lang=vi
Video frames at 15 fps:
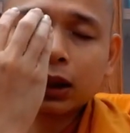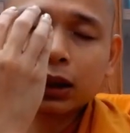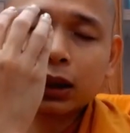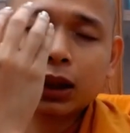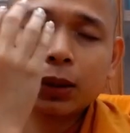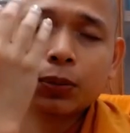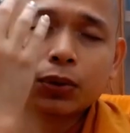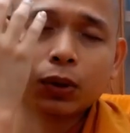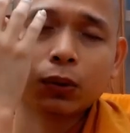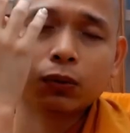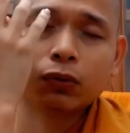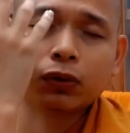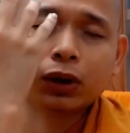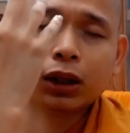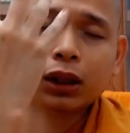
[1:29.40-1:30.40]
tiếp xúc
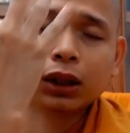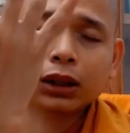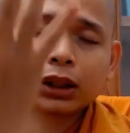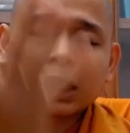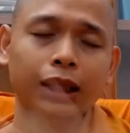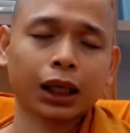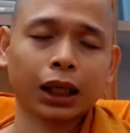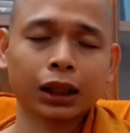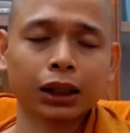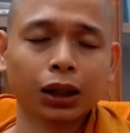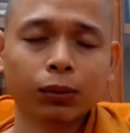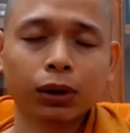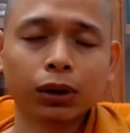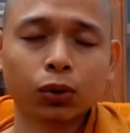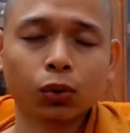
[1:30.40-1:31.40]
với cái cảnh ở
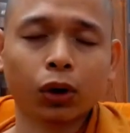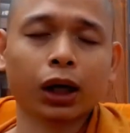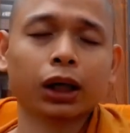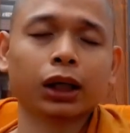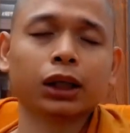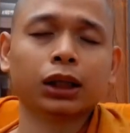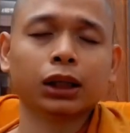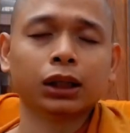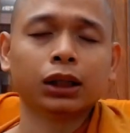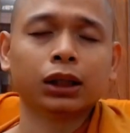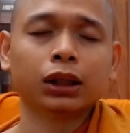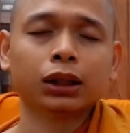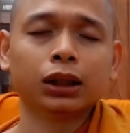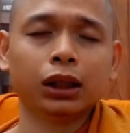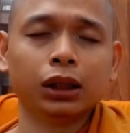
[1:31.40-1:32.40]
bên ngoài
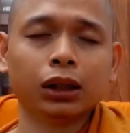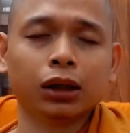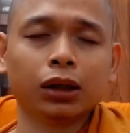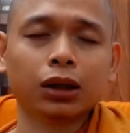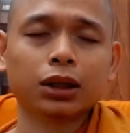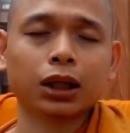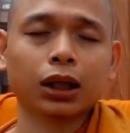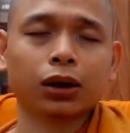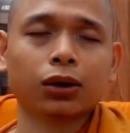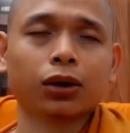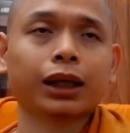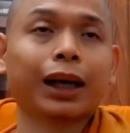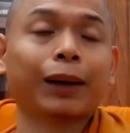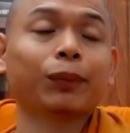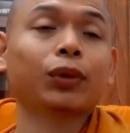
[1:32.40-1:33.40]
thì nó sẽ có
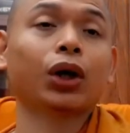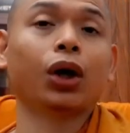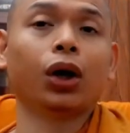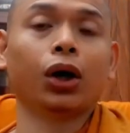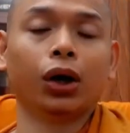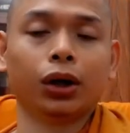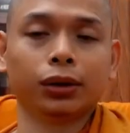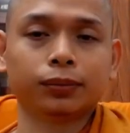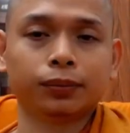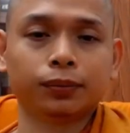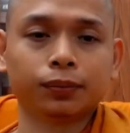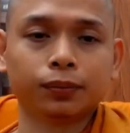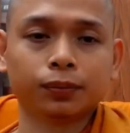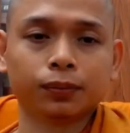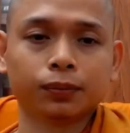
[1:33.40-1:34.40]
cảm thọ
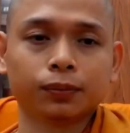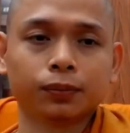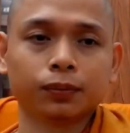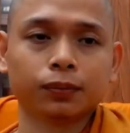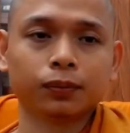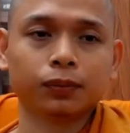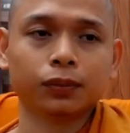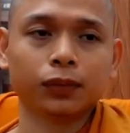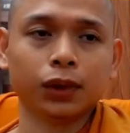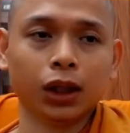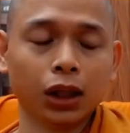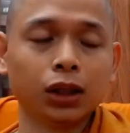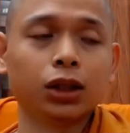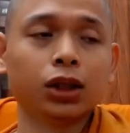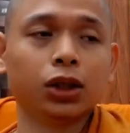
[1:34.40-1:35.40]

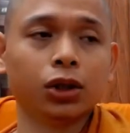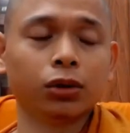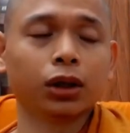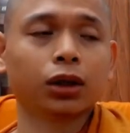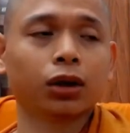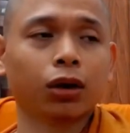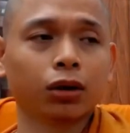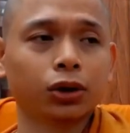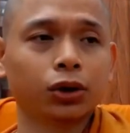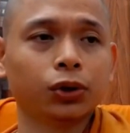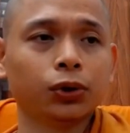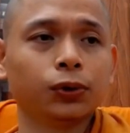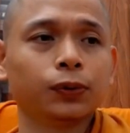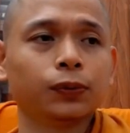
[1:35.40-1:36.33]
dễ chịu hay khó chịu